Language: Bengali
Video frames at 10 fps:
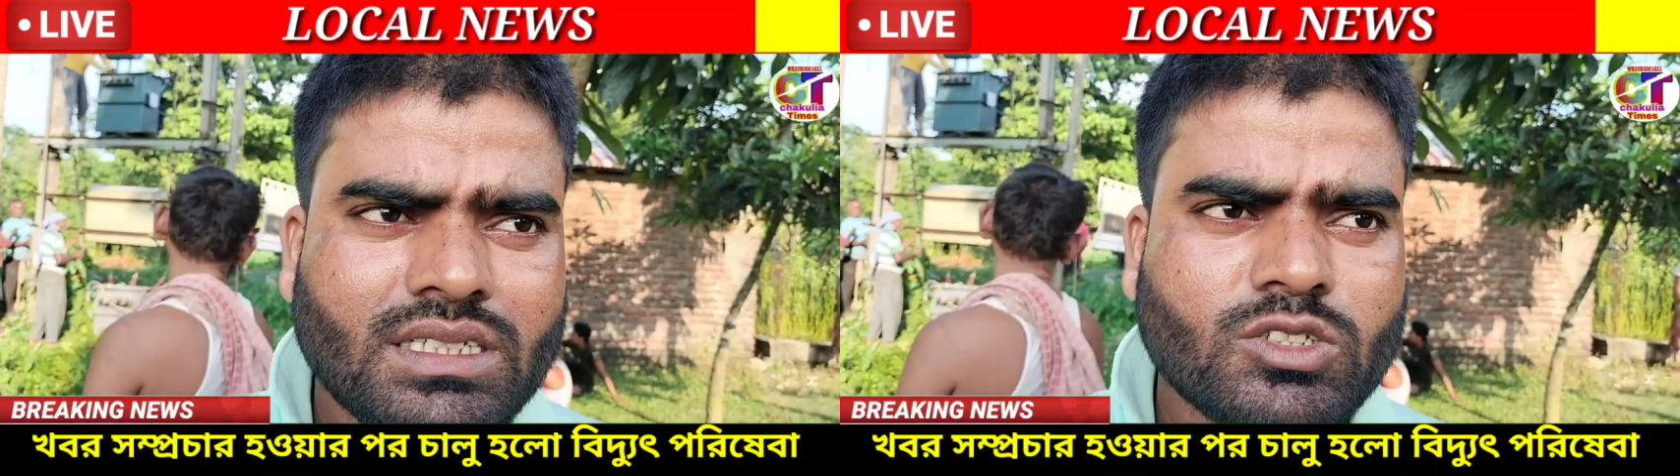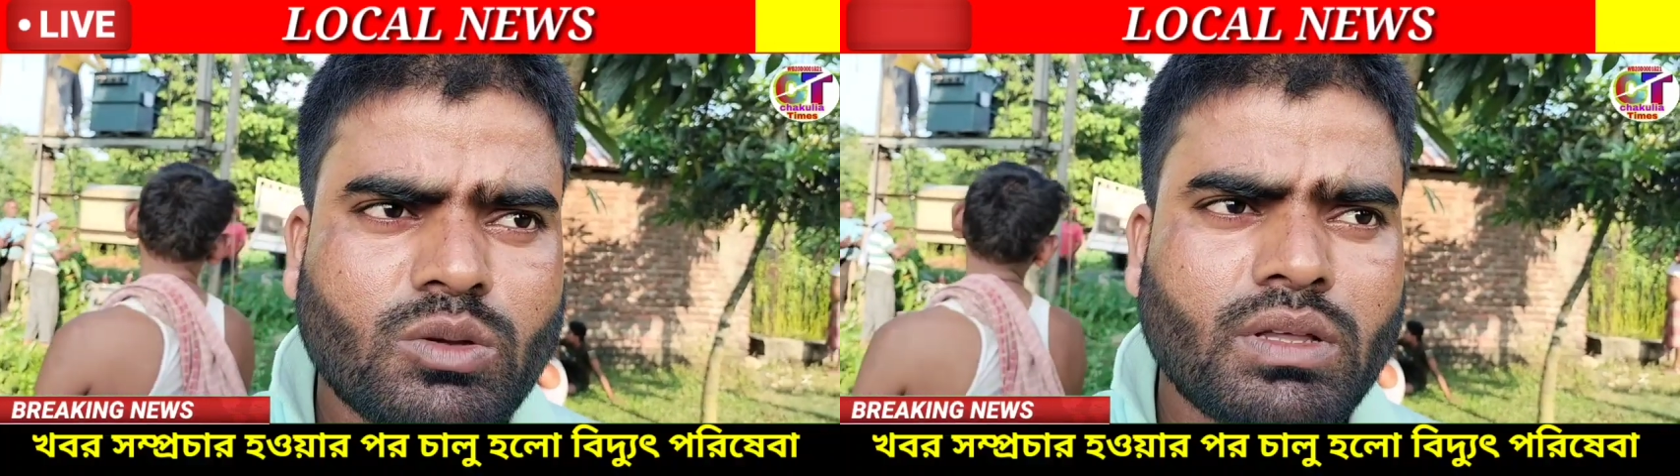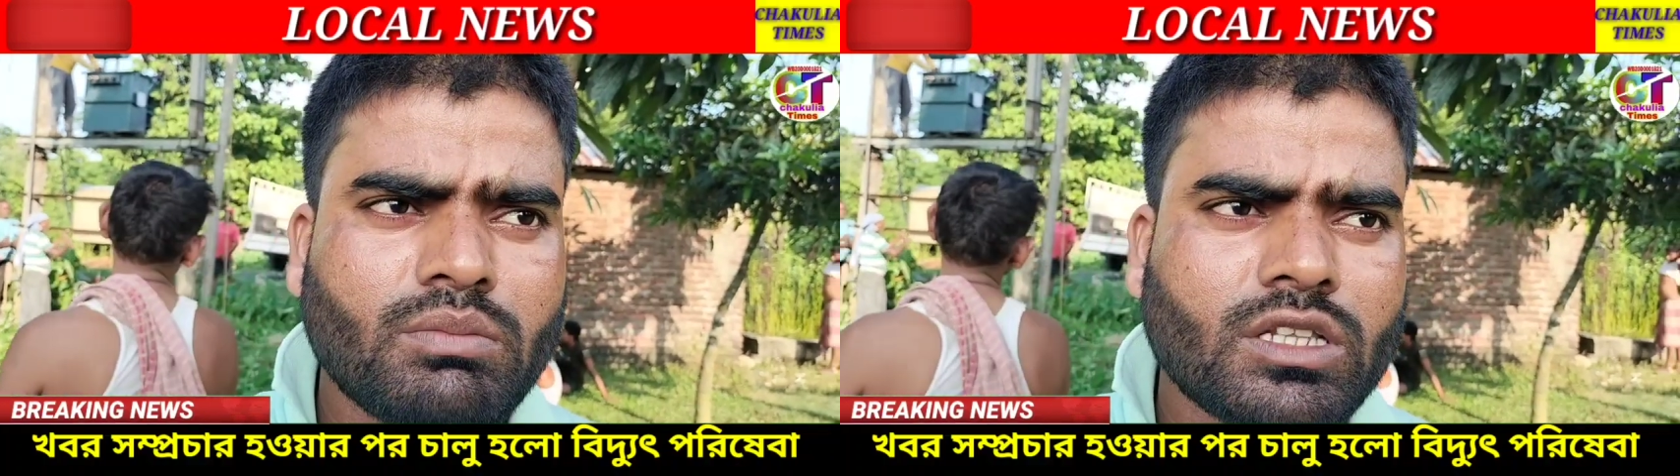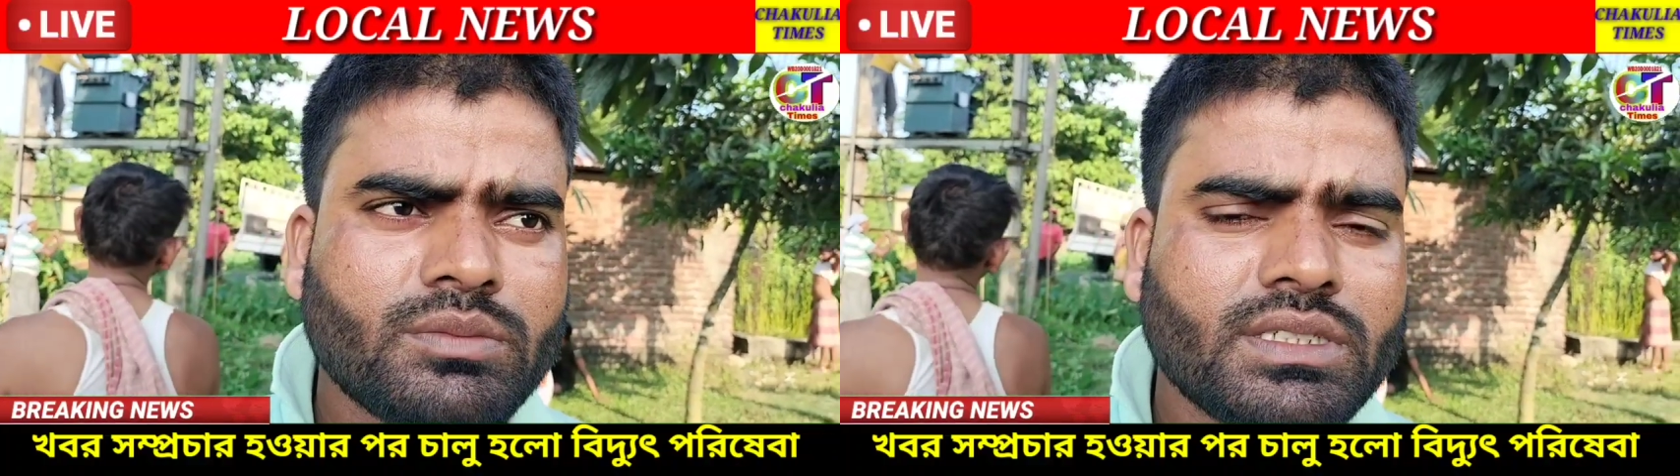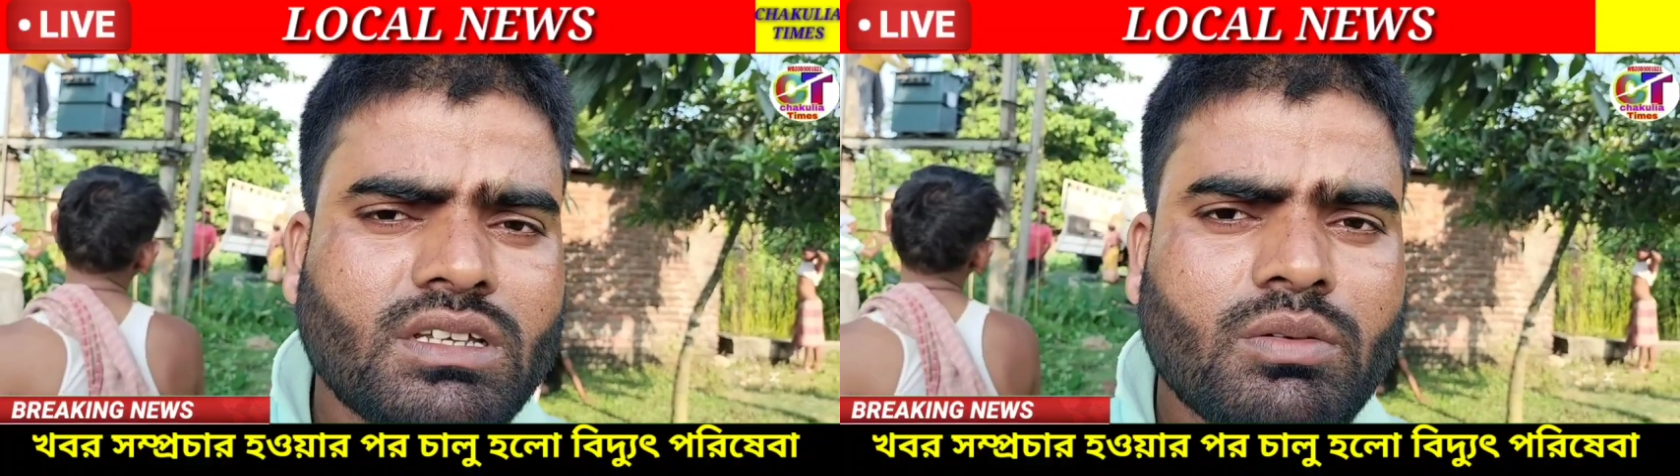সংবাদ
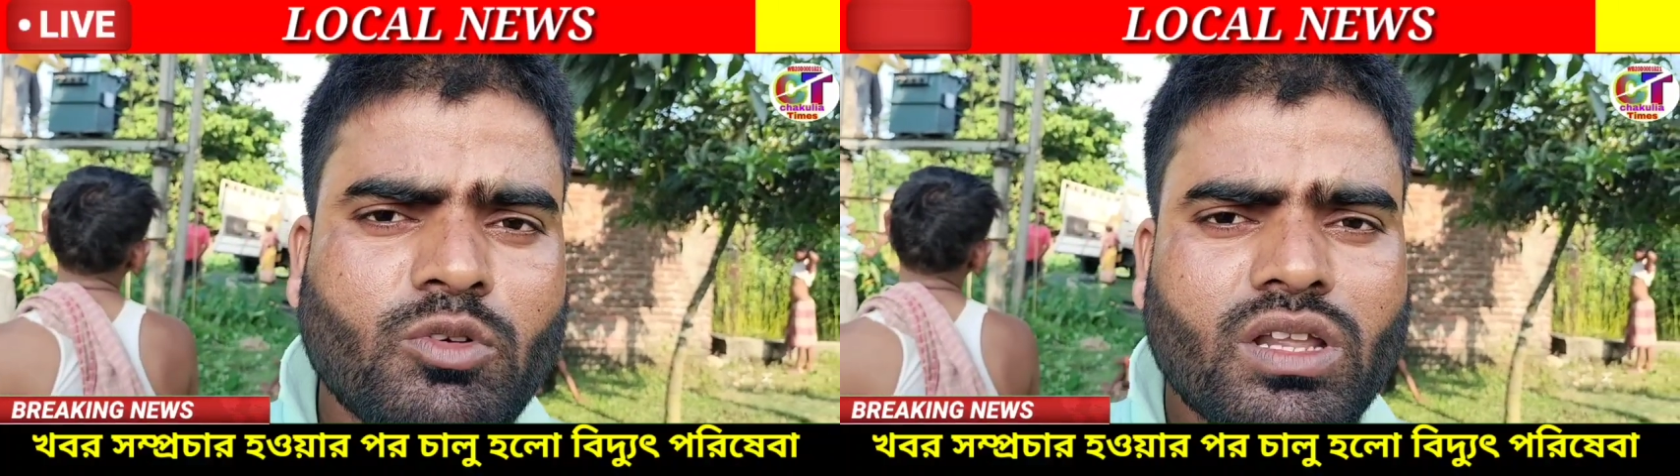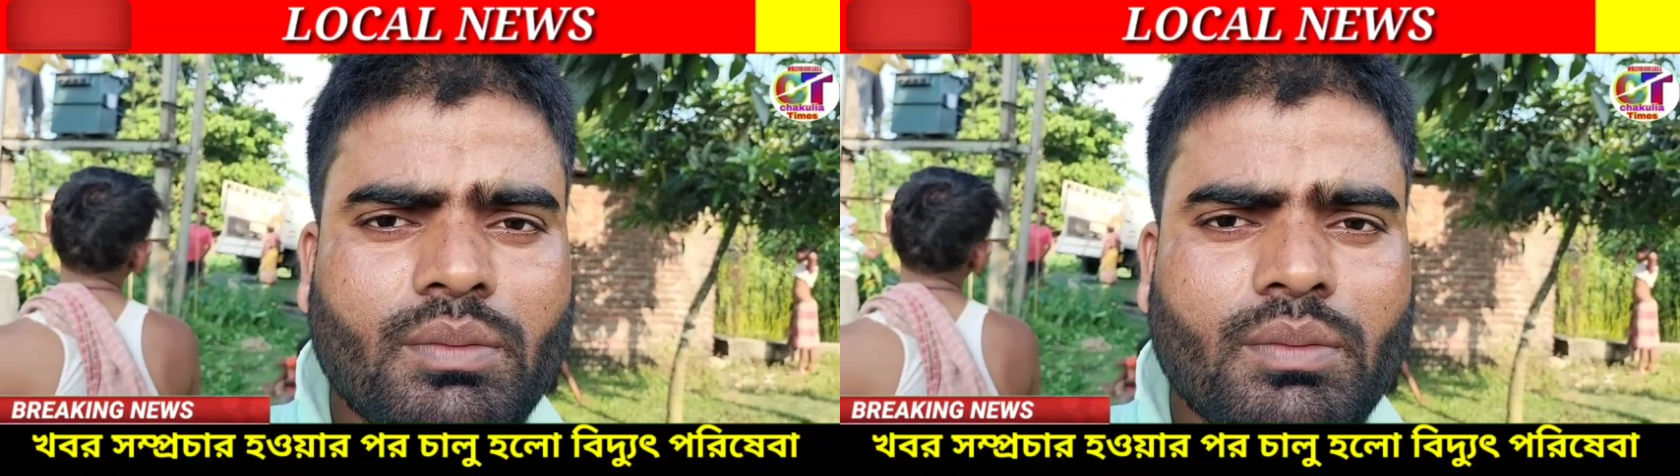মাধ্যমে যাওয়ার পরে